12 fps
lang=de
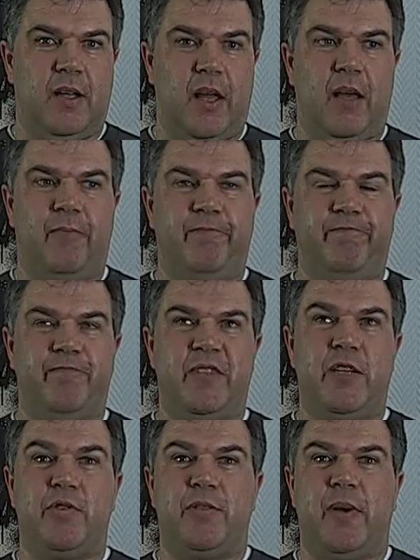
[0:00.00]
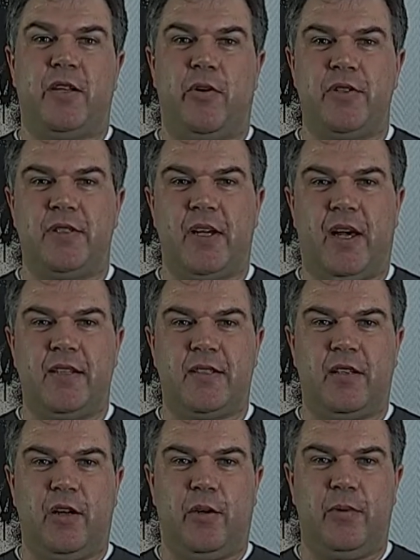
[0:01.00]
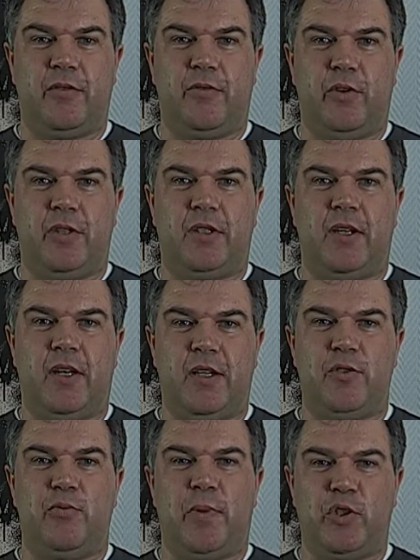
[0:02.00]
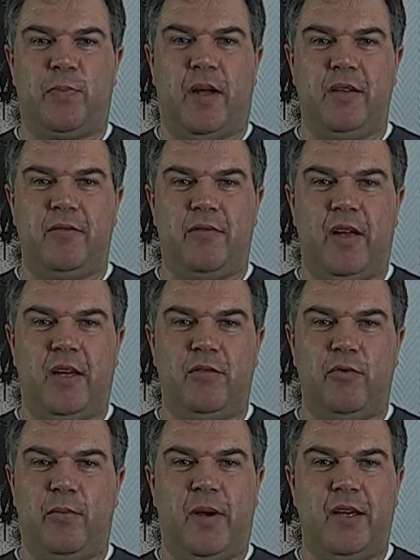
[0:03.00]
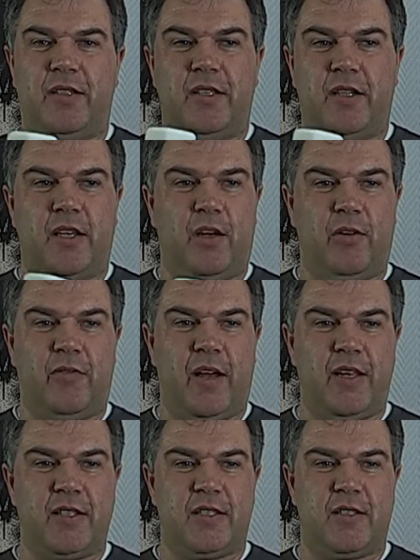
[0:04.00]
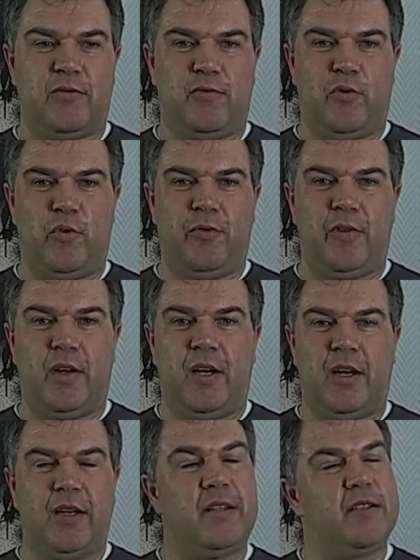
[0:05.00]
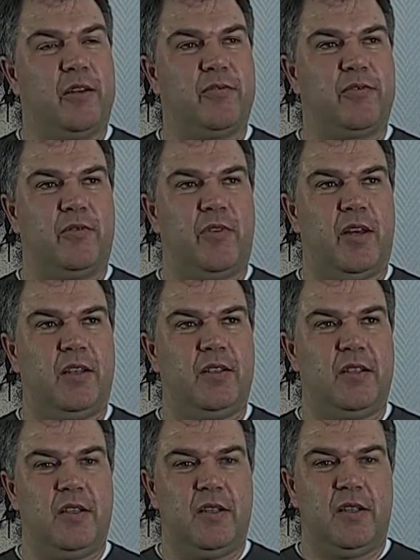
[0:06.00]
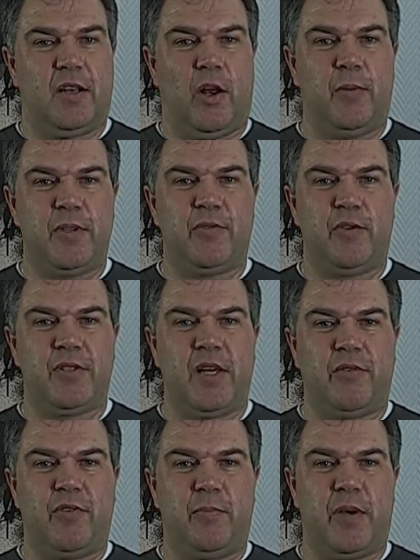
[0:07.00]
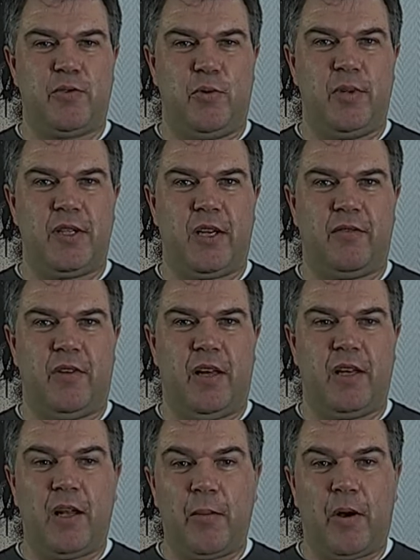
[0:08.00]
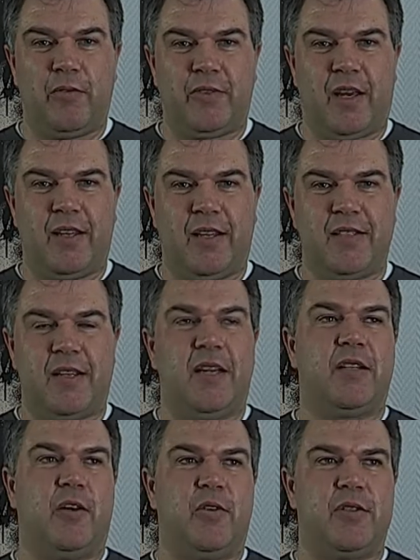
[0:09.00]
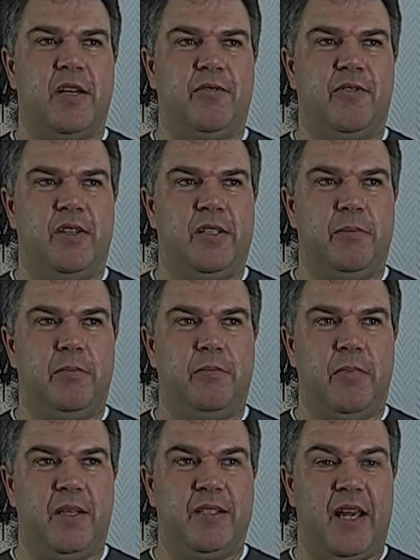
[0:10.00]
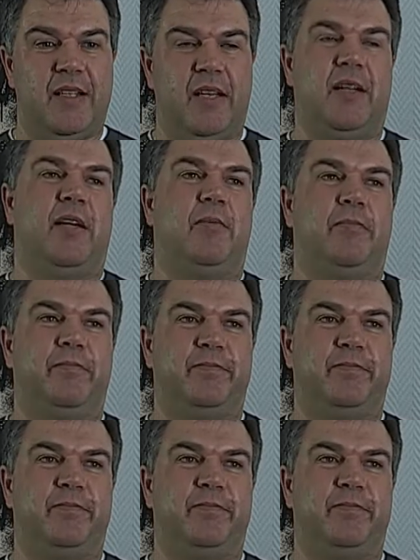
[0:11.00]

Ähm, SEO 2013, glaube ich, wird äh, super spannend werden, wobei ich nicht genau weiß, wo wir hindriften werden. Ich glaube, es wird sehr viel persönlicher werden, aber auf der anderen Seite auch sehr viel Big Data geben.